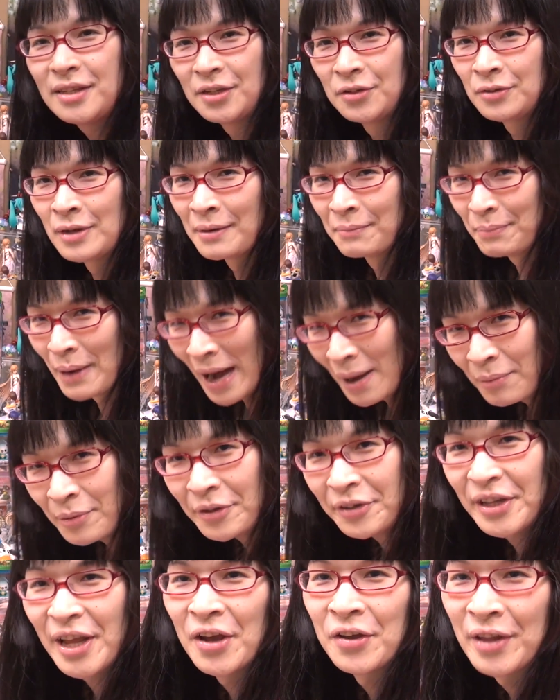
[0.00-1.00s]
ていうのはバブ
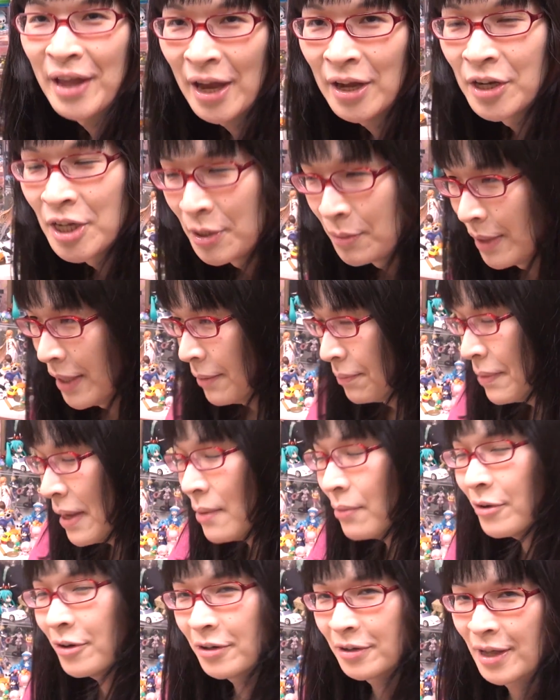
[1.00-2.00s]
ルだよね、ある意味。
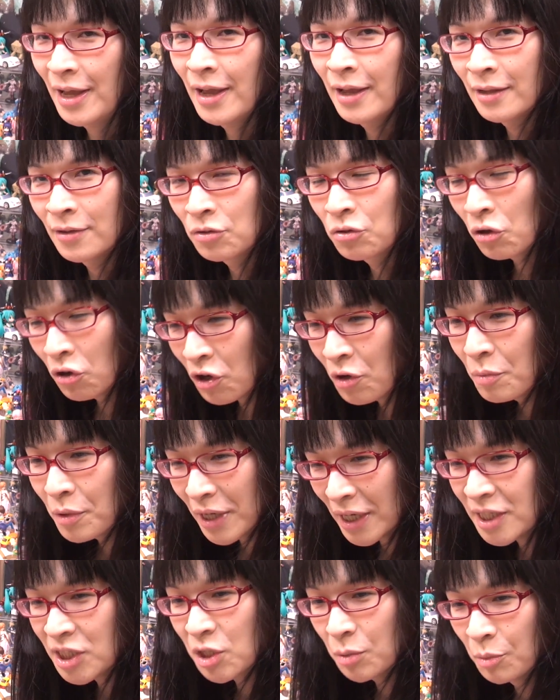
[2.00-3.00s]
バブルで、どこも
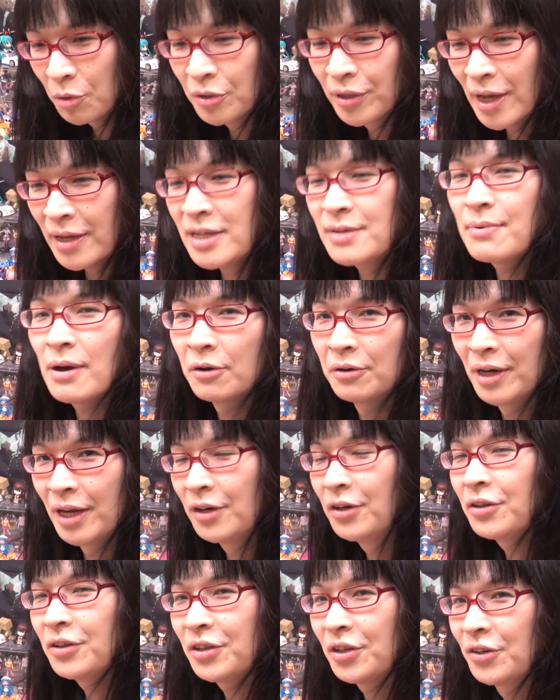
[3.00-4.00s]
かしくも出せば売
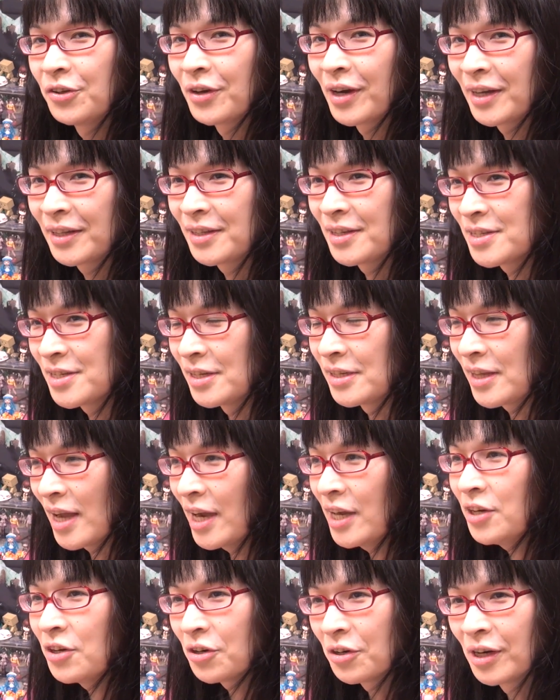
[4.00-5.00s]
れるっていうのがあったし、
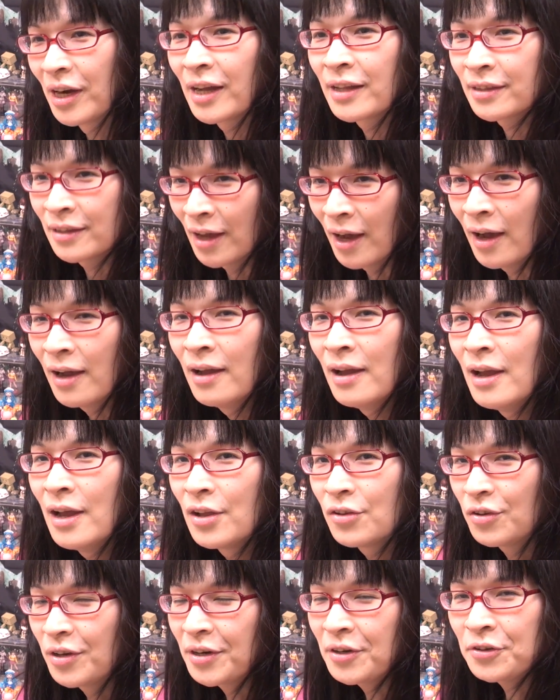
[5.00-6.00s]
体力があった。
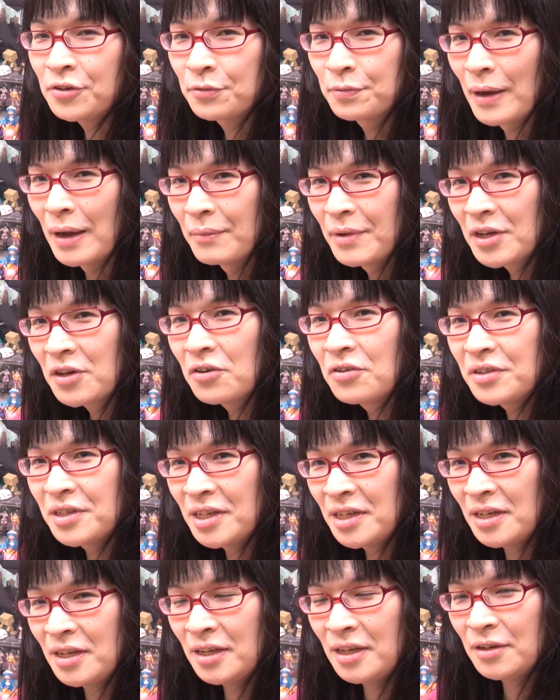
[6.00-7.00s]
それこそ
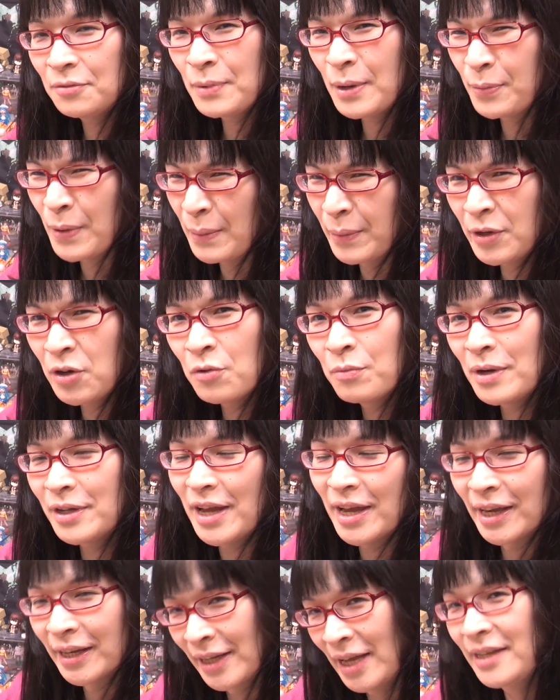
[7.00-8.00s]
ファミコンに、まあファミコンま
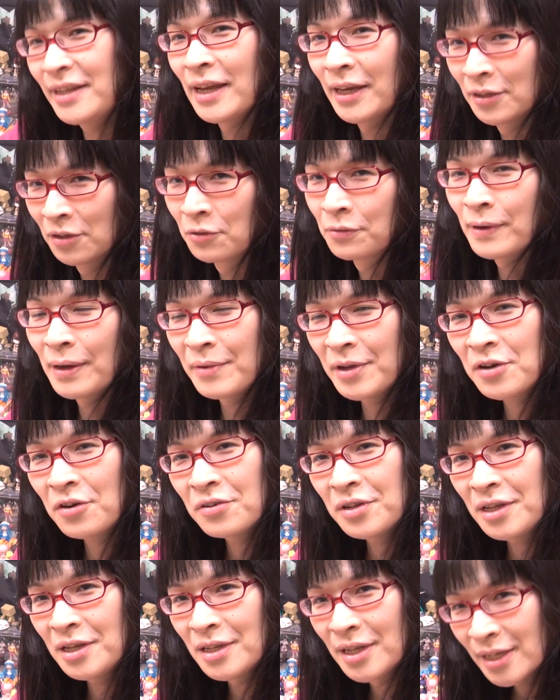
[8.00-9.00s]
ではいかないんだけど、
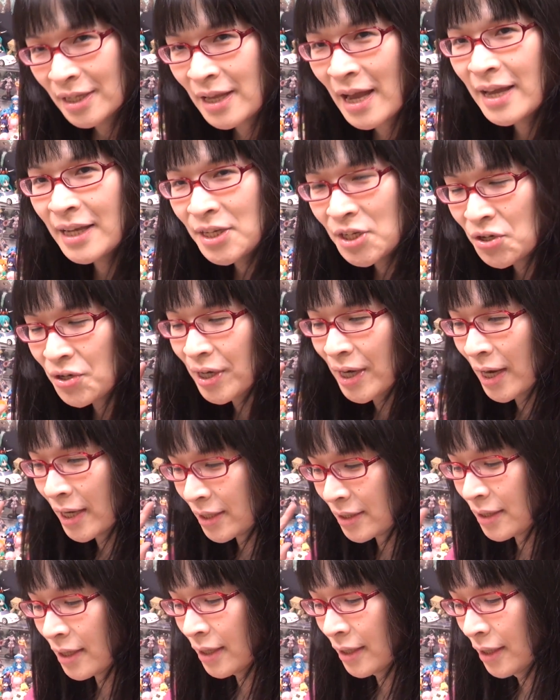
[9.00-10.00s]
ファミコンに似た勢いが
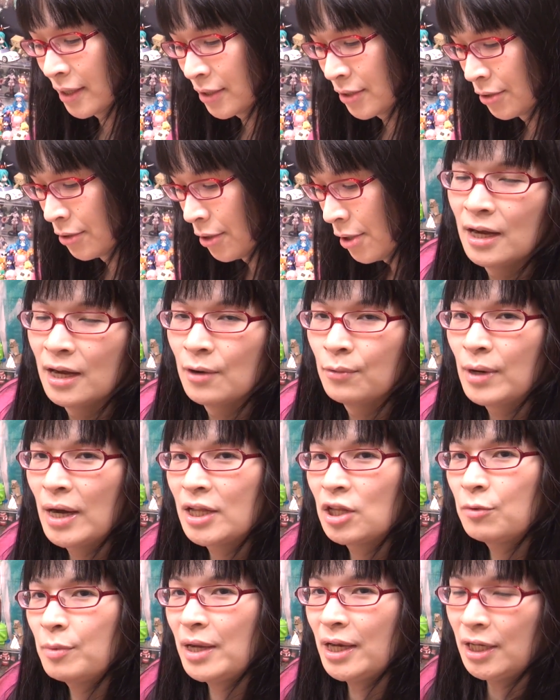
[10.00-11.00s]
あったわけですラブ
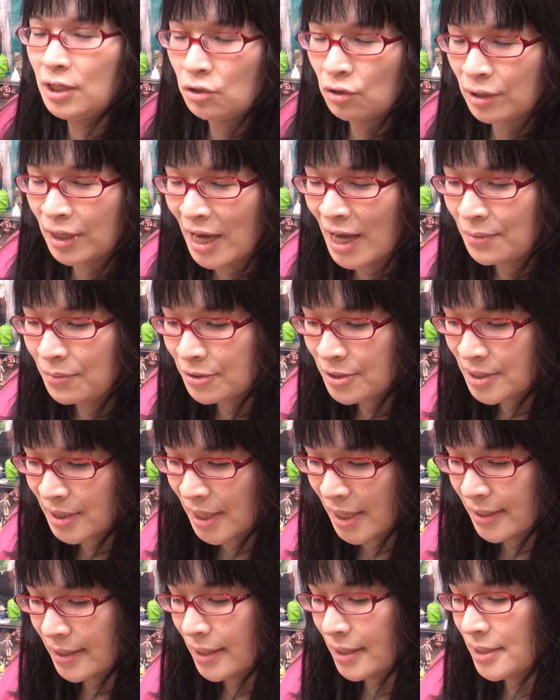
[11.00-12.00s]
ベリーの外部
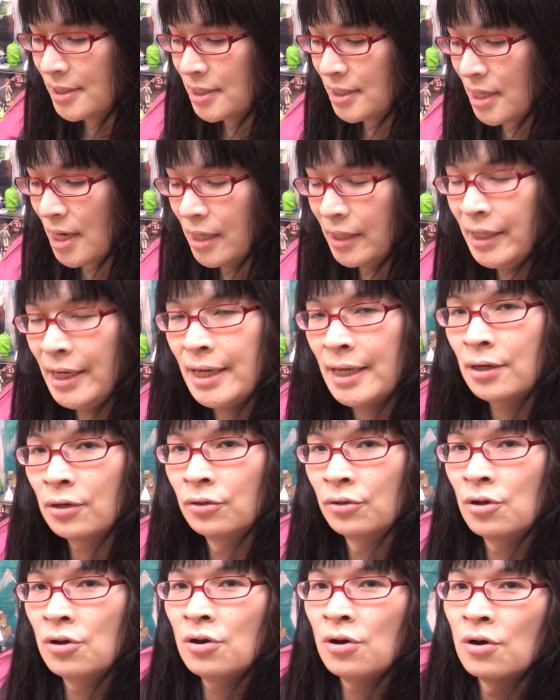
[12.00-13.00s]
スキャナーしかり、
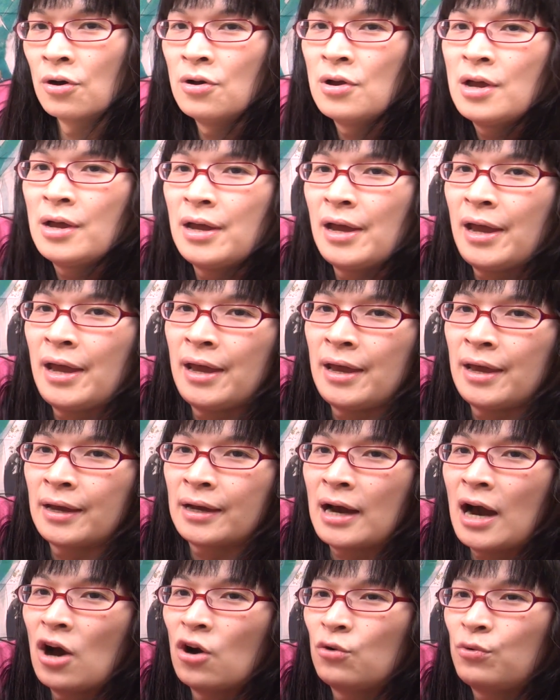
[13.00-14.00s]
この、
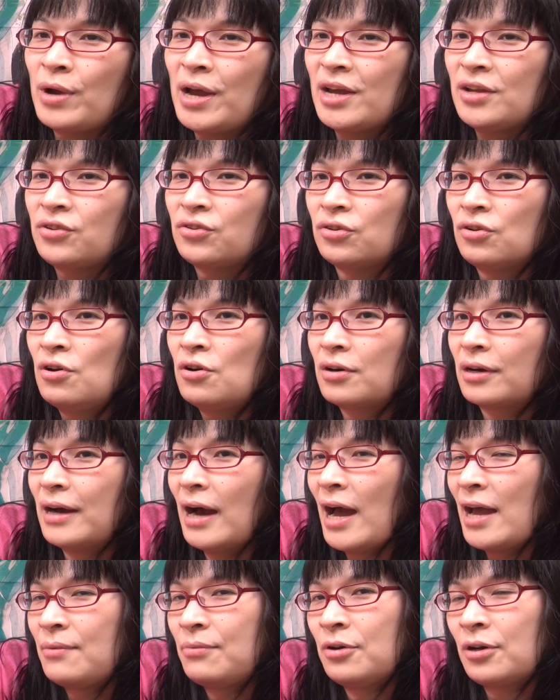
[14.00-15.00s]
えー、顔フェイスの
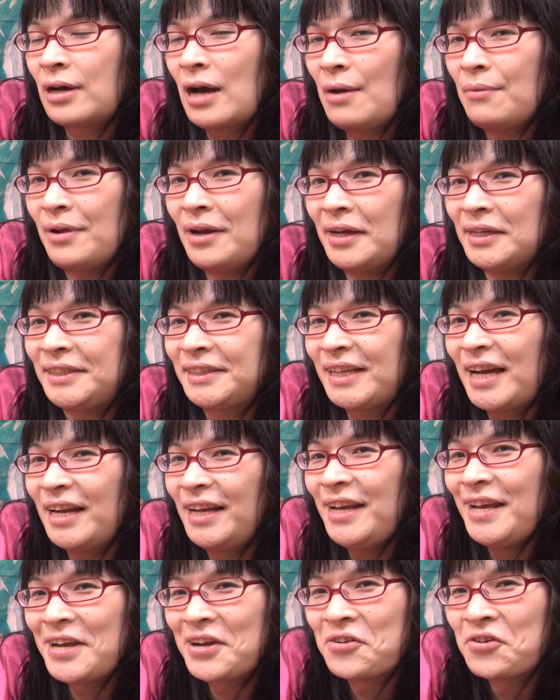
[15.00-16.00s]
外部カメラしか
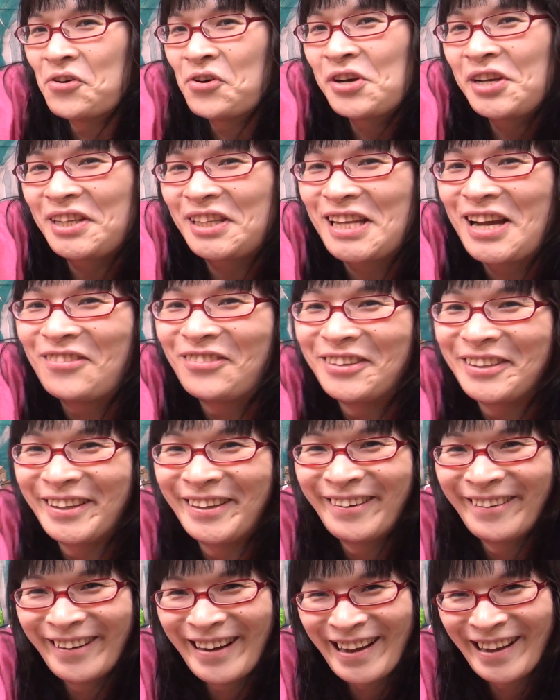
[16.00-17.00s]
り、こういったも
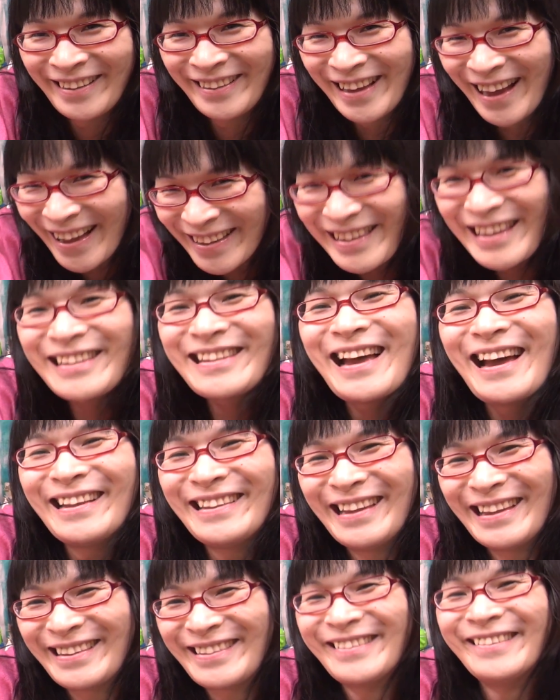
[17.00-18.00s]
のは出せた
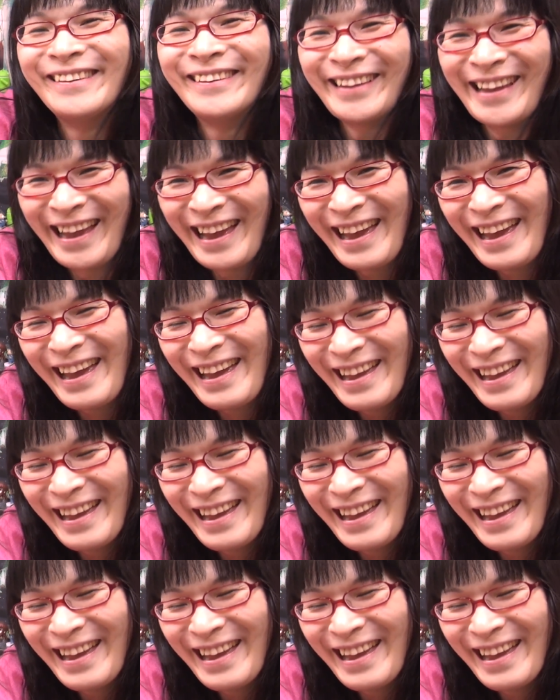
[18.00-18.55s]
んですよね。